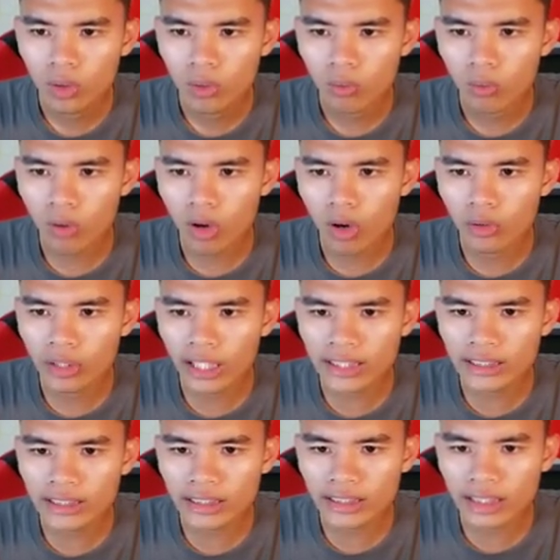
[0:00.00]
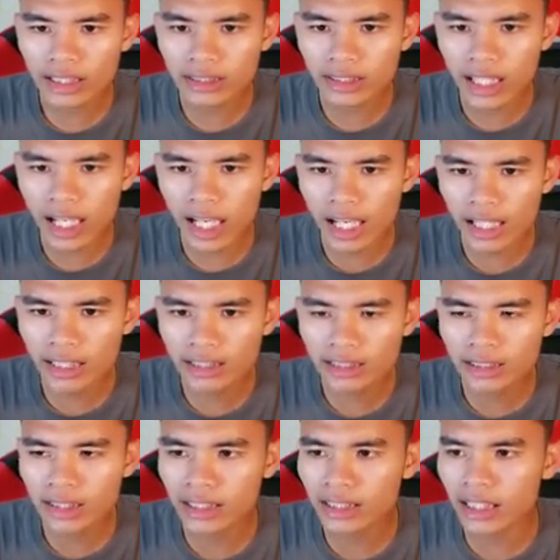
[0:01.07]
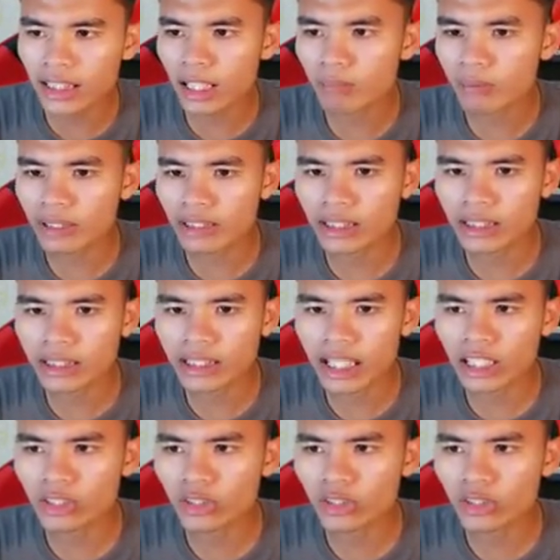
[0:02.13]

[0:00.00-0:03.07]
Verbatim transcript: Wow, nice, nice, nice, nice. Kita dapat ikan